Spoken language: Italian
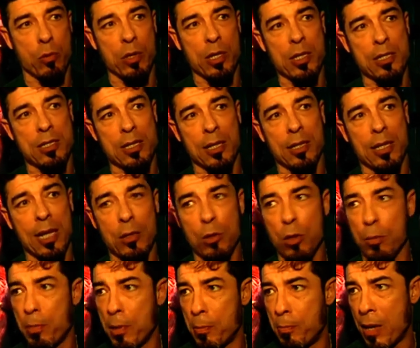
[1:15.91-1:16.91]
quindi
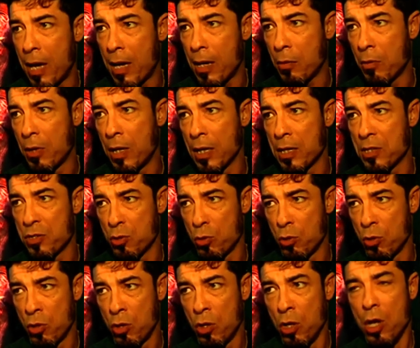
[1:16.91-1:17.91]
saltando a pie pari quelle che
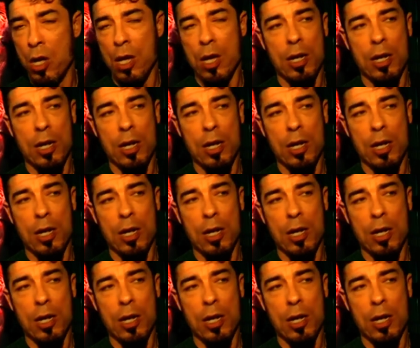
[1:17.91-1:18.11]
sono